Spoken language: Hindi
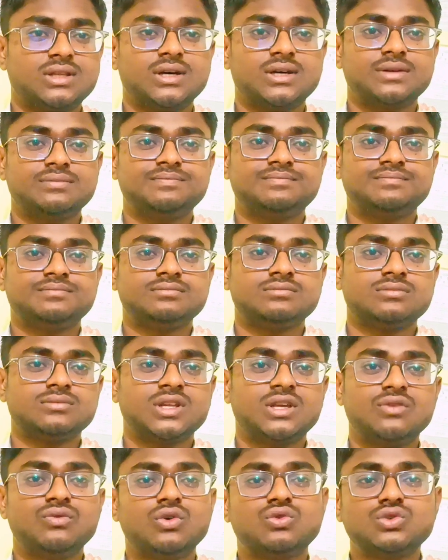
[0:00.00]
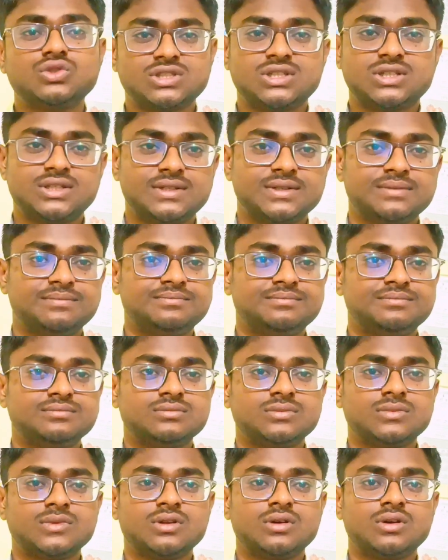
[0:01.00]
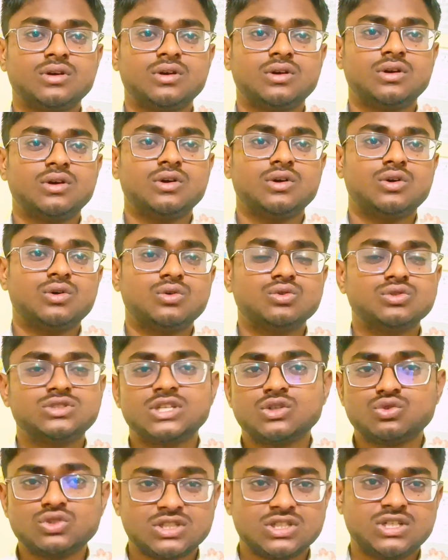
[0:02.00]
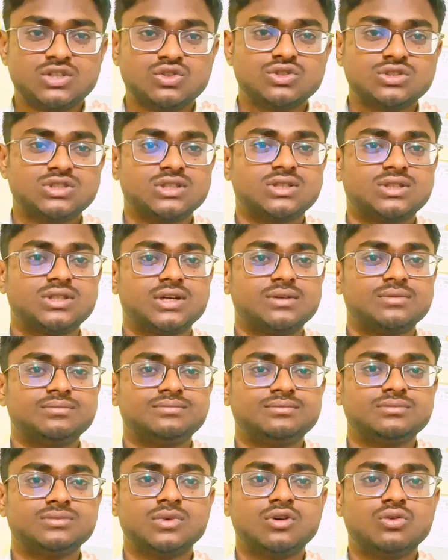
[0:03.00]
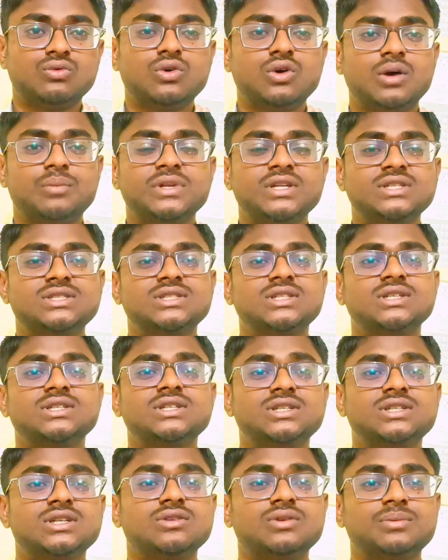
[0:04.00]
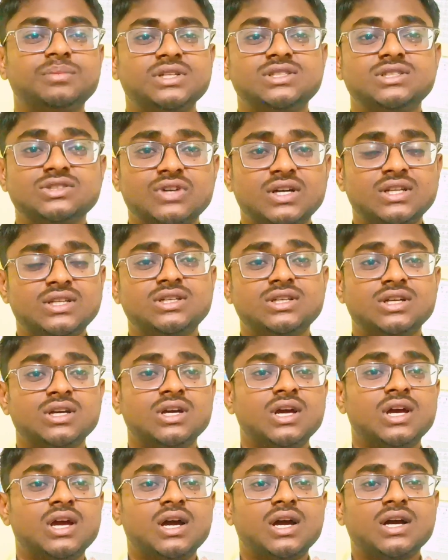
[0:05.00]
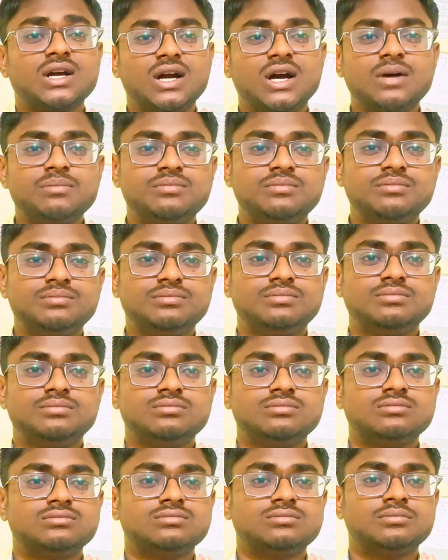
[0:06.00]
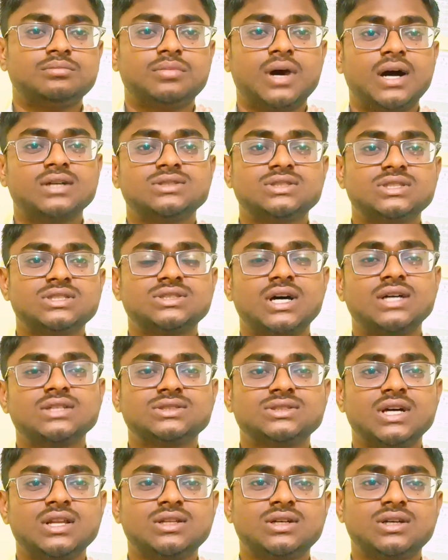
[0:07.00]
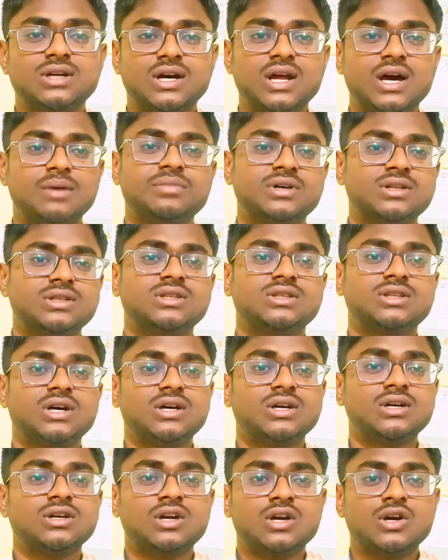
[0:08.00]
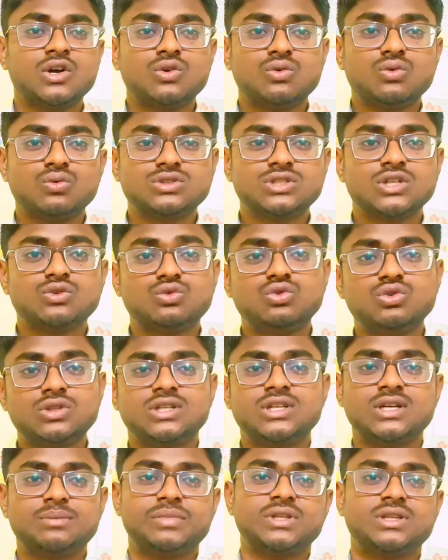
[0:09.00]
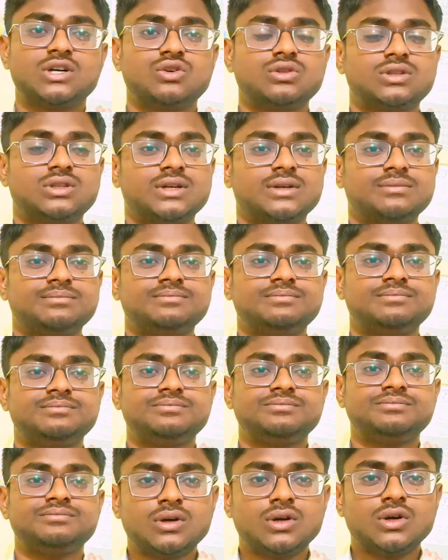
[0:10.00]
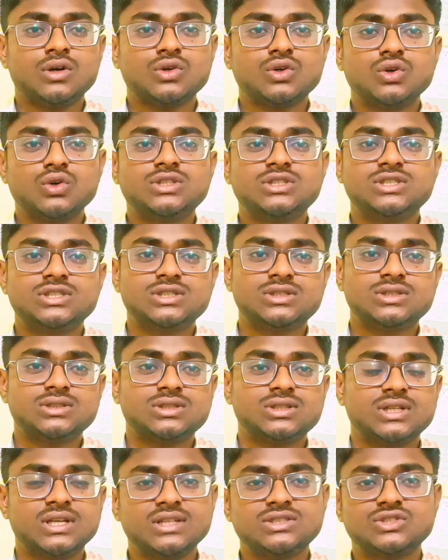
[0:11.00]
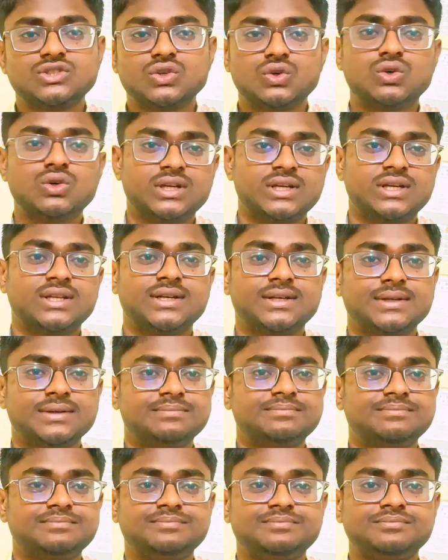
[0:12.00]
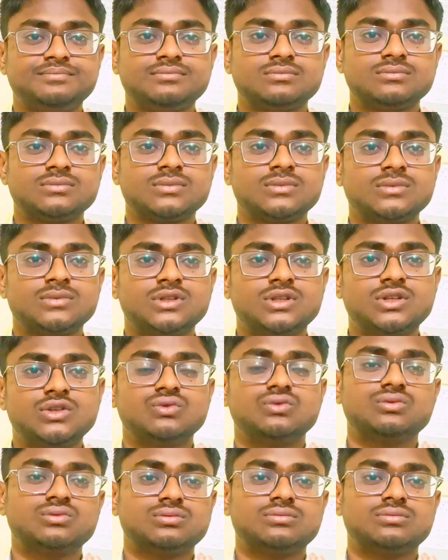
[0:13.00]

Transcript: है कि वो कुछ नहीं है उससे कुछ नहीं हो सकता वो अपनी ज़िंदगी के अपनी जवानी के कब पाँच से सात साल खराब कर देता है उसे खुद नहीं पता होता कोई चीज़ ठीक से हो नहीं रही क्यों